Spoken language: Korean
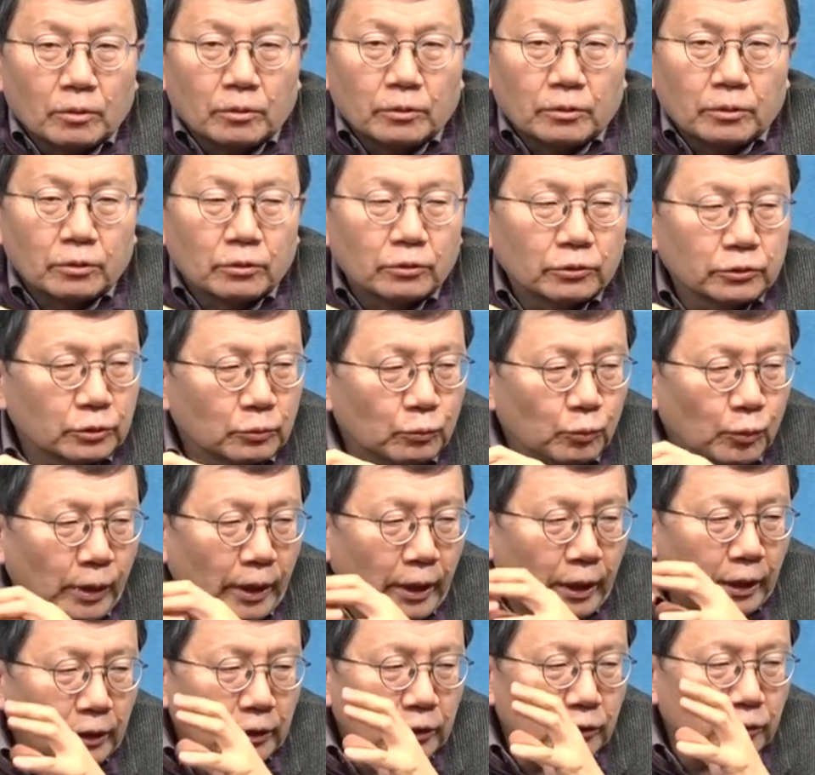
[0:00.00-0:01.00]
이거 좀
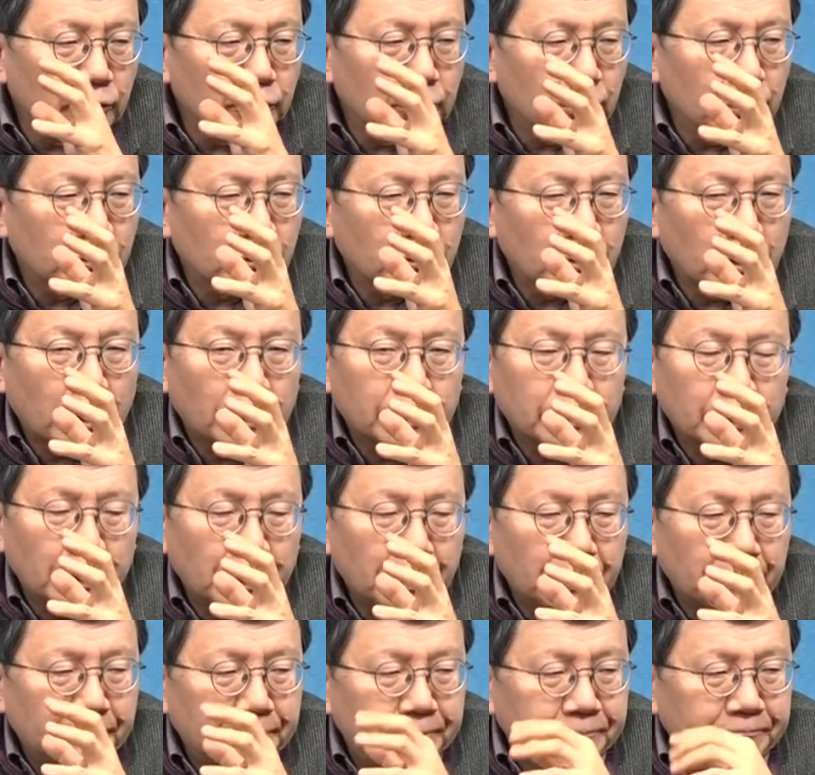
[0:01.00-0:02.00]
왜 이런 일을
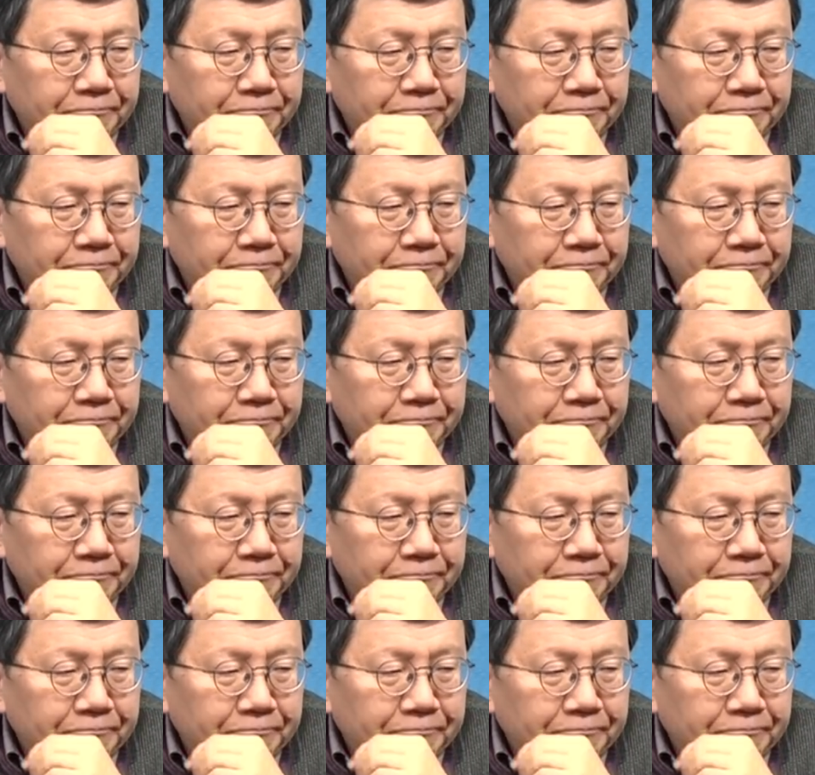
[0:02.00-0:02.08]
하냐.